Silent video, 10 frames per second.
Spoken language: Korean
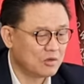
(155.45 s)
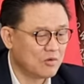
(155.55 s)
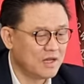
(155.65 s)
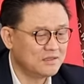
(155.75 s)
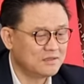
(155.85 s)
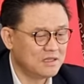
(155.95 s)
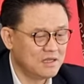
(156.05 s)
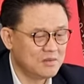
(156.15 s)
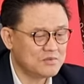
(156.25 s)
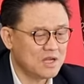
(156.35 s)
또한
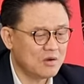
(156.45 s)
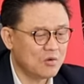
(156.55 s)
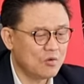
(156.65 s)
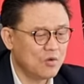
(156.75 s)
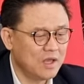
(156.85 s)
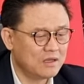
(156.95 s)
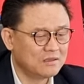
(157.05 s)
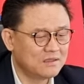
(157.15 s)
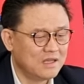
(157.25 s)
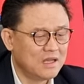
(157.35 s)

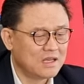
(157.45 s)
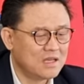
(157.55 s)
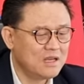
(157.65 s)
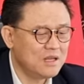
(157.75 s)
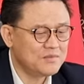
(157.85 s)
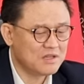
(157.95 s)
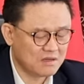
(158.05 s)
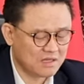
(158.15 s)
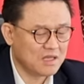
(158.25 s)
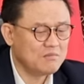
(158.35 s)
길림상공회는
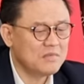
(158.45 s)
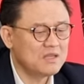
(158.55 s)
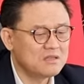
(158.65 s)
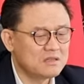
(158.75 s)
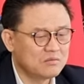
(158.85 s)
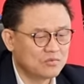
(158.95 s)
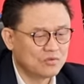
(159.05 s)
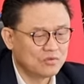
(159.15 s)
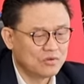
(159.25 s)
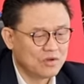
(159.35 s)
길림성
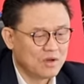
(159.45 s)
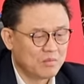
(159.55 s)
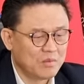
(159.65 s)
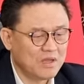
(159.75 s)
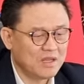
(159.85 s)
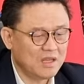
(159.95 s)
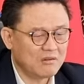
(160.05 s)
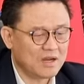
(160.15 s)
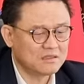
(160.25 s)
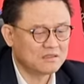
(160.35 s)
인민정부
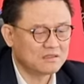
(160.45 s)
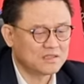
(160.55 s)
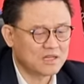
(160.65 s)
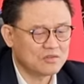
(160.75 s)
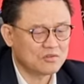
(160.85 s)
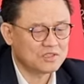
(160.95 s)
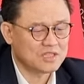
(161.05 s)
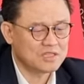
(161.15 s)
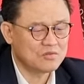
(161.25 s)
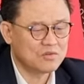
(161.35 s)
법인이 광석 장족
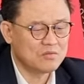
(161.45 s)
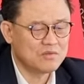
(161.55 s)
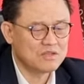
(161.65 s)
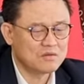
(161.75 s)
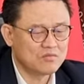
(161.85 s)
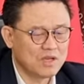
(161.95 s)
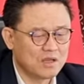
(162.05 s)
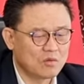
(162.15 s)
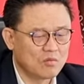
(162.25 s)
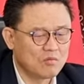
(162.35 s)
자치구
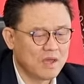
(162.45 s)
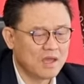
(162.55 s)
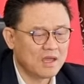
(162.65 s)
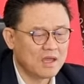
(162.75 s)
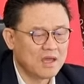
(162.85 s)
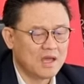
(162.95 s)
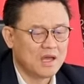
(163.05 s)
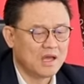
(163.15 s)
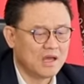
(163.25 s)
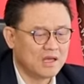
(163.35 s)
인민정부의 동맹
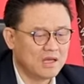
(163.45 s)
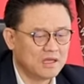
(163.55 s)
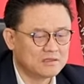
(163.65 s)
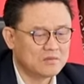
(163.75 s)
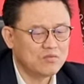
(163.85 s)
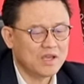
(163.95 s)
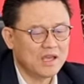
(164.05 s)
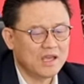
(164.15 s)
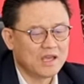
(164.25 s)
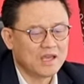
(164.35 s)
에,
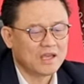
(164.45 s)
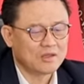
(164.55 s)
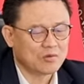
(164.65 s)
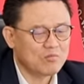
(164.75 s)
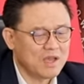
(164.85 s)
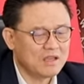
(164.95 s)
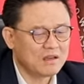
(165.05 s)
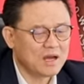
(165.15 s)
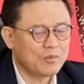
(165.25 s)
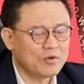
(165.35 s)
정부의 동맹
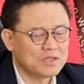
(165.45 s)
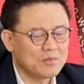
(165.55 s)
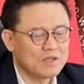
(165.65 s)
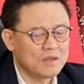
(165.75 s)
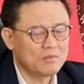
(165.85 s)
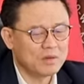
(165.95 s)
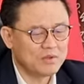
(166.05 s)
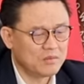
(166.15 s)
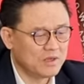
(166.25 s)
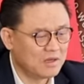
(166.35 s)
연합으로 참여된
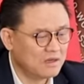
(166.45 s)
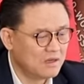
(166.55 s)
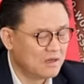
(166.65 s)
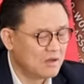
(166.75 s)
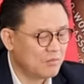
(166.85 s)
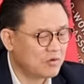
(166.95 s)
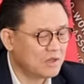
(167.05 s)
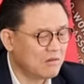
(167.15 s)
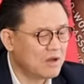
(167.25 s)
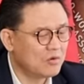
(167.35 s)
법인이며
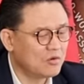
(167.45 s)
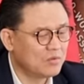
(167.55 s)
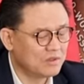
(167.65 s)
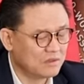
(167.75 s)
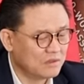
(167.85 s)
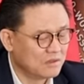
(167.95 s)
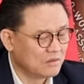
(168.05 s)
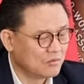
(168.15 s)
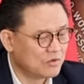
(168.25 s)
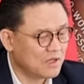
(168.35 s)
북대왕 그룹은
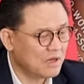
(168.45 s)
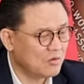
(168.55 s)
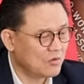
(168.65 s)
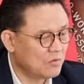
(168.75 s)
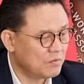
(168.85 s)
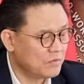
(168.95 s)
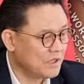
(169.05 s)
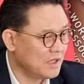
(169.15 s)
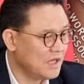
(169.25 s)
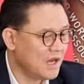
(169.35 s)
북대왕 그룹
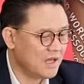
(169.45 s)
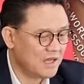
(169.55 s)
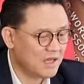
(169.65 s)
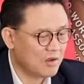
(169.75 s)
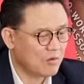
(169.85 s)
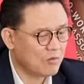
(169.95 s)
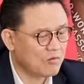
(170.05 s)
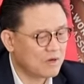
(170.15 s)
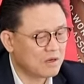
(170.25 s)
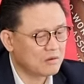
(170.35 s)
이하의
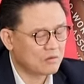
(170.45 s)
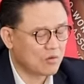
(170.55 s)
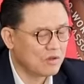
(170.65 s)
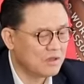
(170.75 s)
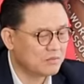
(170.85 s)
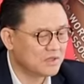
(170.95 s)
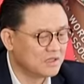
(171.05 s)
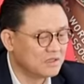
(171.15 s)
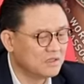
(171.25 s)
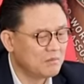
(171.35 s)
공기업
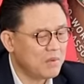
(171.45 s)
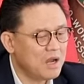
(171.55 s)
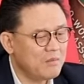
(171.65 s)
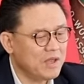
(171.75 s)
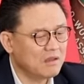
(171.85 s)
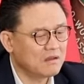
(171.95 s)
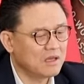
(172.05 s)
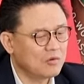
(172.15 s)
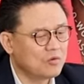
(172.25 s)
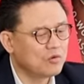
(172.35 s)
등 800여
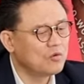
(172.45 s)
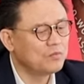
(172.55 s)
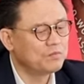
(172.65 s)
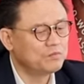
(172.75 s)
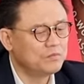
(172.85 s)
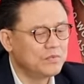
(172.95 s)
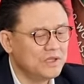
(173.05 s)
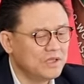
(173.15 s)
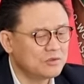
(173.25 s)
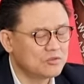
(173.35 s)
개
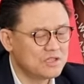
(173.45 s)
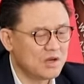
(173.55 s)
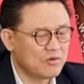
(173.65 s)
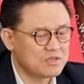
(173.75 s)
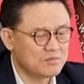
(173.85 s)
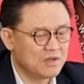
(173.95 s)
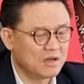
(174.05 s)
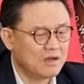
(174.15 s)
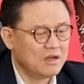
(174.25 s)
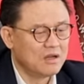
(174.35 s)
그룹이 존재하고
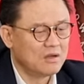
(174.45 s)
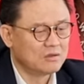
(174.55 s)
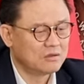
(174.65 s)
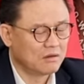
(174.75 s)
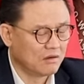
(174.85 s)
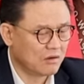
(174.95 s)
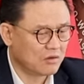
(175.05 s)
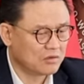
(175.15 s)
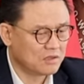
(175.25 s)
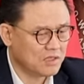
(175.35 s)
있으며
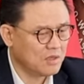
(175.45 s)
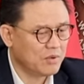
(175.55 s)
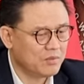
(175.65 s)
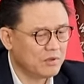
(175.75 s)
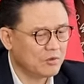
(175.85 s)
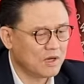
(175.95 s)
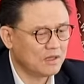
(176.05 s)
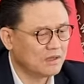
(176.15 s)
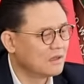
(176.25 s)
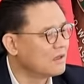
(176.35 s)
어, 기법인
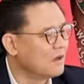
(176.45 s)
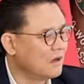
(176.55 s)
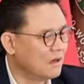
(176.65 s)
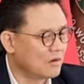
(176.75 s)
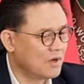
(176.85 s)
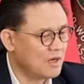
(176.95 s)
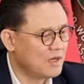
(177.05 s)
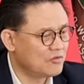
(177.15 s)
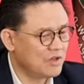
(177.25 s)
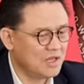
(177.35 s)
또한 어,
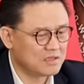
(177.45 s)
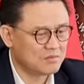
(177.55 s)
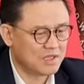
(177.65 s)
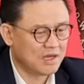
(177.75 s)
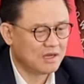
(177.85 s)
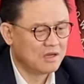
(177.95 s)
관리 중에 있습니다.